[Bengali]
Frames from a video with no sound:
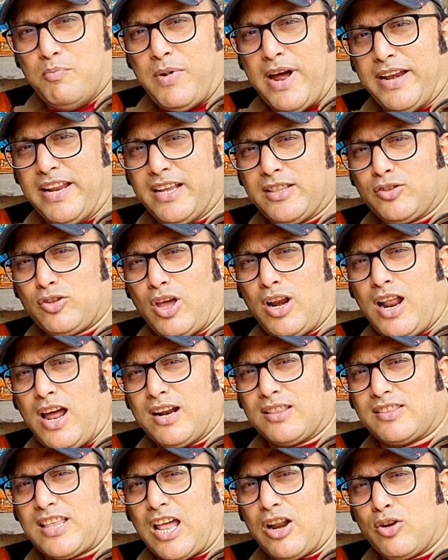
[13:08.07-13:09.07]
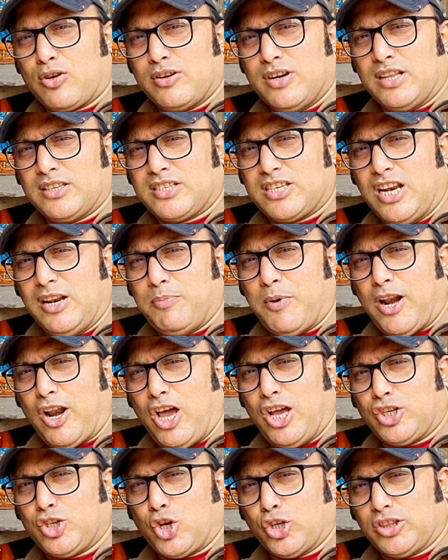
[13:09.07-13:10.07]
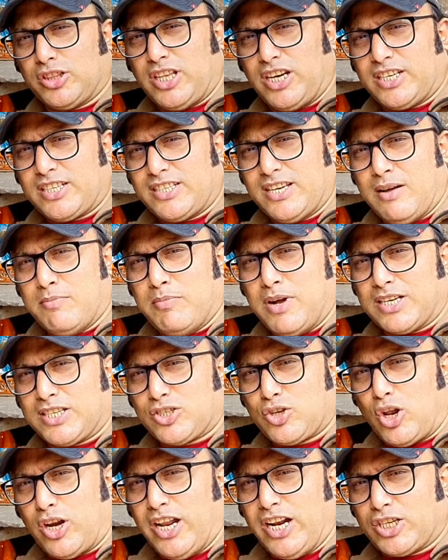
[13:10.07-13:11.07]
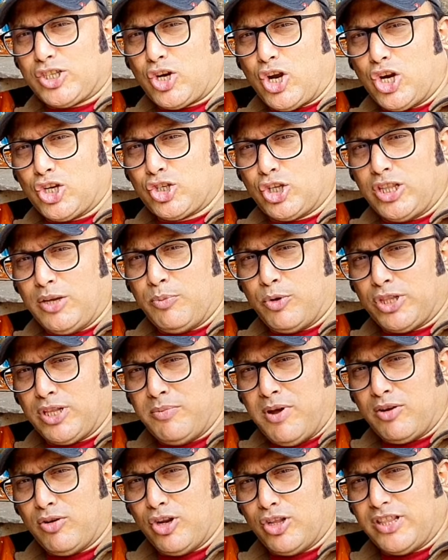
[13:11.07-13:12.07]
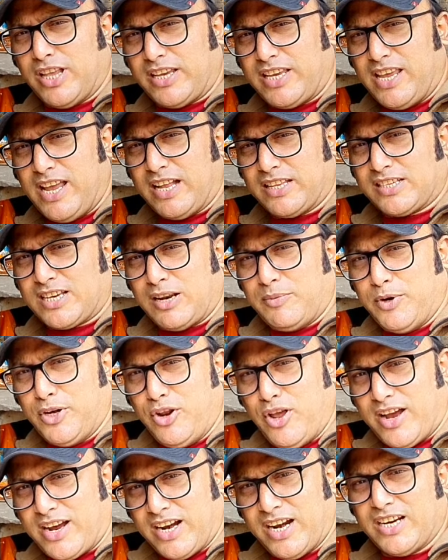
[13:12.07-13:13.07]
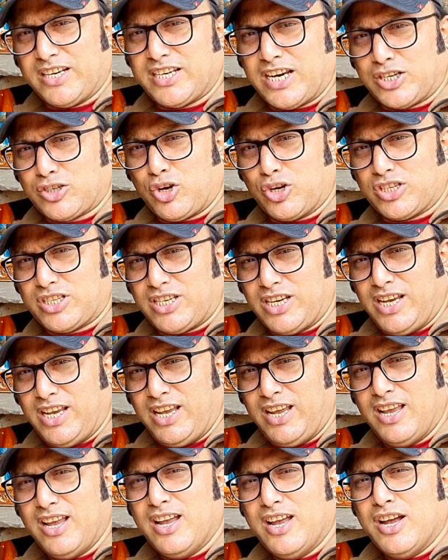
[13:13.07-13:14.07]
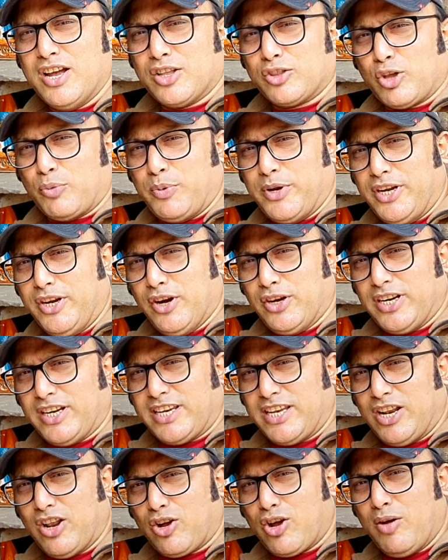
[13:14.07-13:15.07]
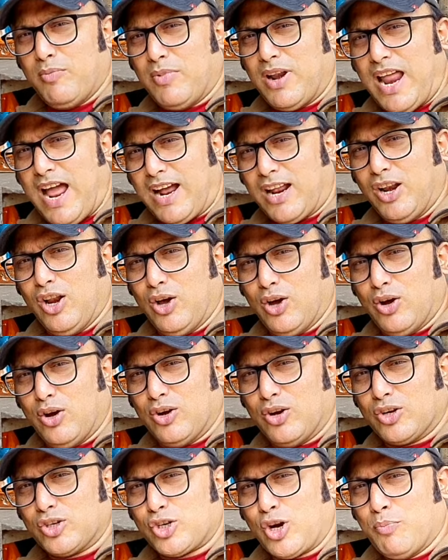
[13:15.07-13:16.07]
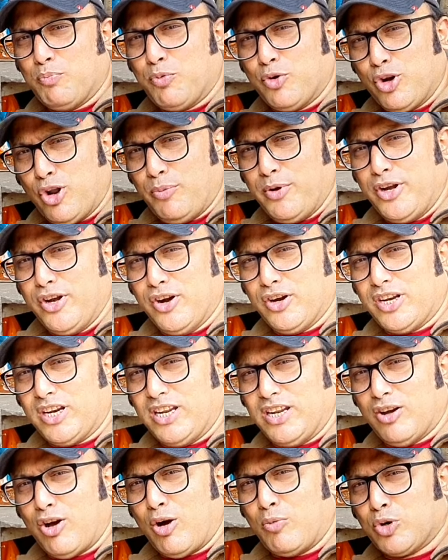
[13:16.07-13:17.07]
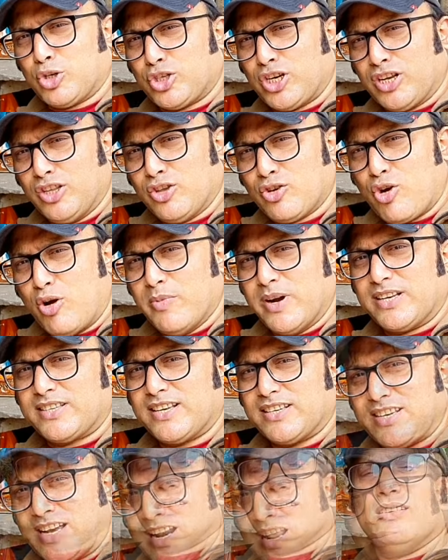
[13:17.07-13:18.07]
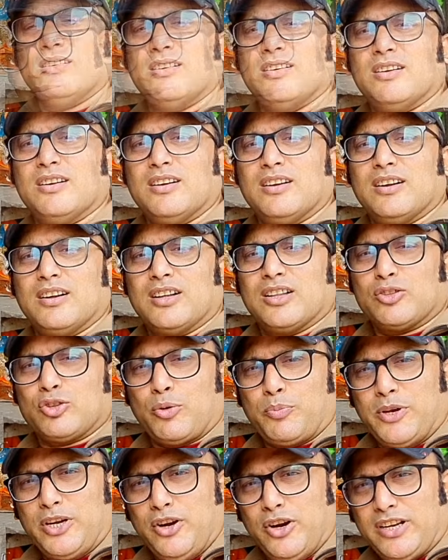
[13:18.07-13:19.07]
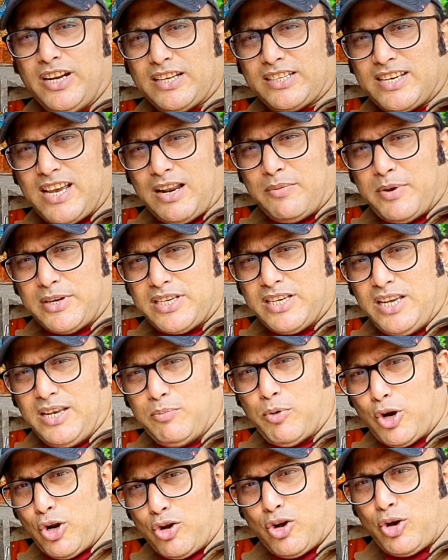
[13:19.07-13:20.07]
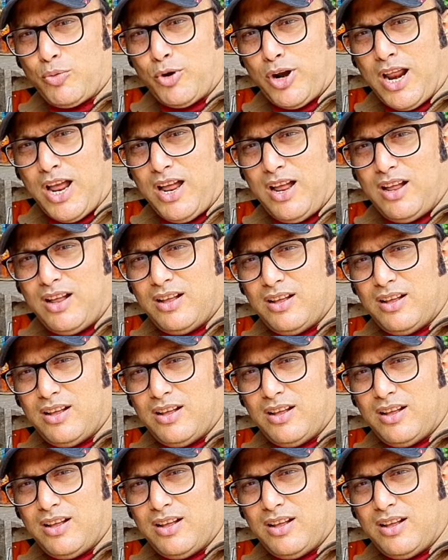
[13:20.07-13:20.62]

মানিকতলার তারকনাথ শিল্পালয় ছত্রিশ নম্বর স্টলের সরস্বতী প্রতিমাগুলো দেখি আজকের ভিডিও এখানেই শেষ করছি তো ভিডিওটি কীরকম লাগলো সম্পূর্ণ ভিডিওটি অবশ্যই কিন্তু কমেন্টসে জানাবেন তো ভিডিওটি আজকে আর বেশি বড় করব না